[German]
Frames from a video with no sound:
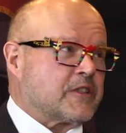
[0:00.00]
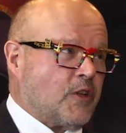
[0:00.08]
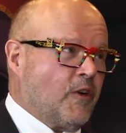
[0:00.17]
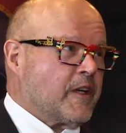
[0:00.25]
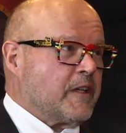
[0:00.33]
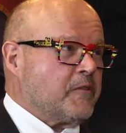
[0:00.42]
ist
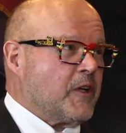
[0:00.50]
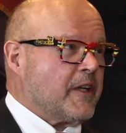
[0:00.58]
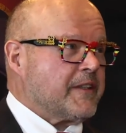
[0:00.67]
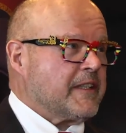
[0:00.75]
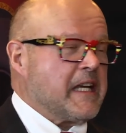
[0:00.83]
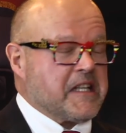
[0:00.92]
toll
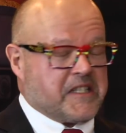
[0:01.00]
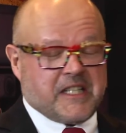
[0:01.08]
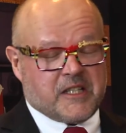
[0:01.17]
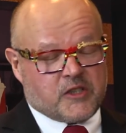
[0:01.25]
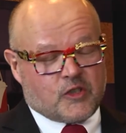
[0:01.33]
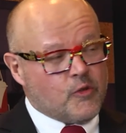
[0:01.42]
geworden,
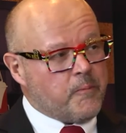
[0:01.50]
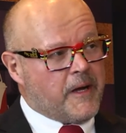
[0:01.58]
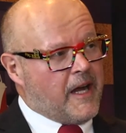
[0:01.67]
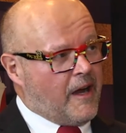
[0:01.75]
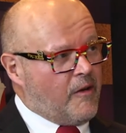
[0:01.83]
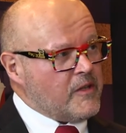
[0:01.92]
sieht
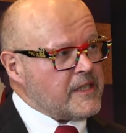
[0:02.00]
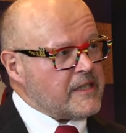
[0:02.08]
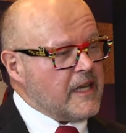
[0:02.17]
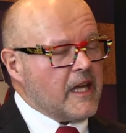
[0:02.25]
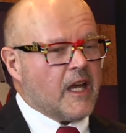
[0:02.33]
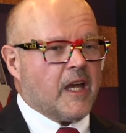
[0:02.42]
super
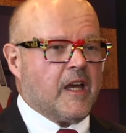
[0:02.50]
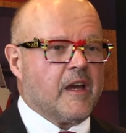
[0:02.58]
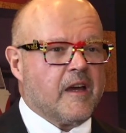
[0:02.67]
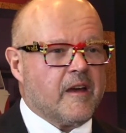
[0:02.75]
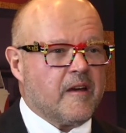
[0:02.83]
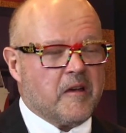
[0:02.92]
aus
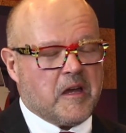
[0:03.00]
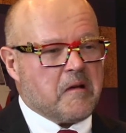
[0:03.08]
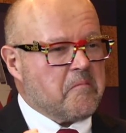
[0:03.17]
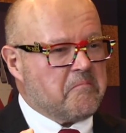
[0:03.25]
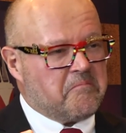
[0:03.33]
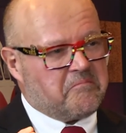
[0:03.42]
äh,
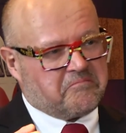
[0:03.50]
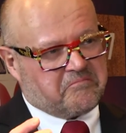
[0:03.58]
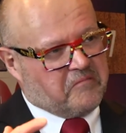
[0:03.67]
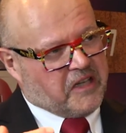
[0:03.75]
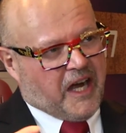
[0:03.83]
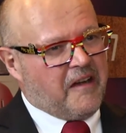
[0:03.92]

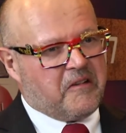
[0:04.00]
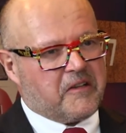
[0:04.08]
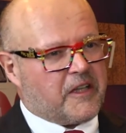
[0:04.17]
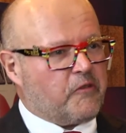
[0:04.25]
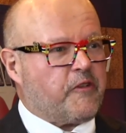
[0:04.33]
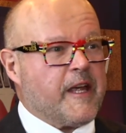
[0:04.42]
ja,
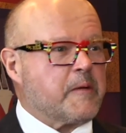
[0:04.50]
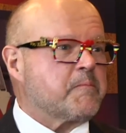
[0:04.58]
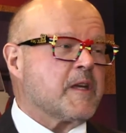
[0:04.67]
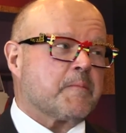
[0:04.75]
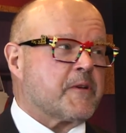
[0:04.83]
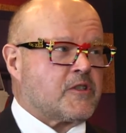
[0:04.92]
gefällt
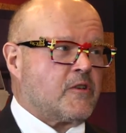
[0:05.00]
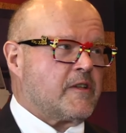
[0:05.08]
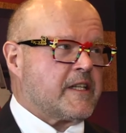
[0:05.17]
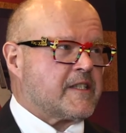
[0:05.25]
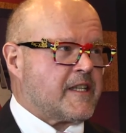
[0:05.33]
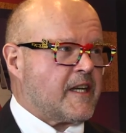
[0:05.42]
mir
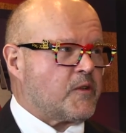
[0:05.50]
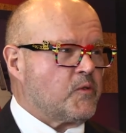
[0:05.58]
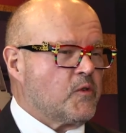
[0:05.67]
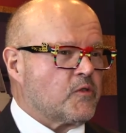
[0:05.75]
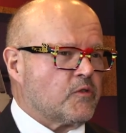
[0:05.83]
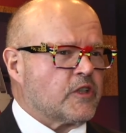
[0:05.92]
persönlich sehr
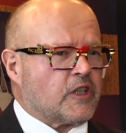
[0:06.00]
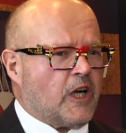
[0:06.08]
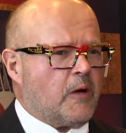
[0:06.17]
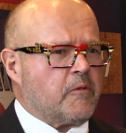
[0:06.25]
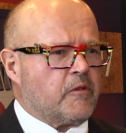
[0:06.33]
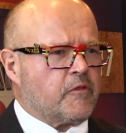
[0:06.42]
gut und ich
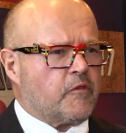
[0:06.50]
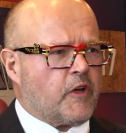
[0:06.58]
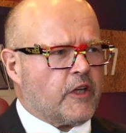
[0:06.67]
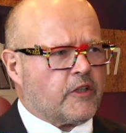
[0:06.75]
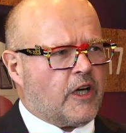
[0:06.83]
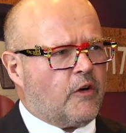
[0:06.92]
glaube, wir
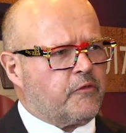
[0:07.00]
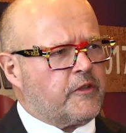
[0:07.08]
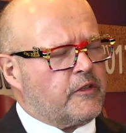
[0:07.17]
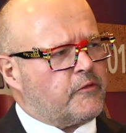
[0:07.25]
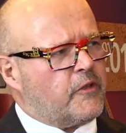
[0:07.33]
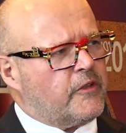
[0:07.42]
werden da auch
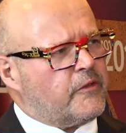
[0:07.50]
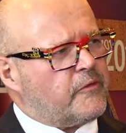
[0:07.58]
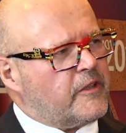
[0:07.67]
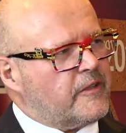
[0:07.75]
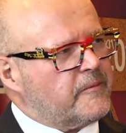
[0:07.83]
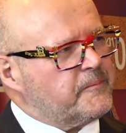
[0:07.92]
viele Freunde
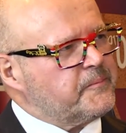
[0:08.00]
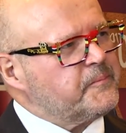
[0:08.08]
finden.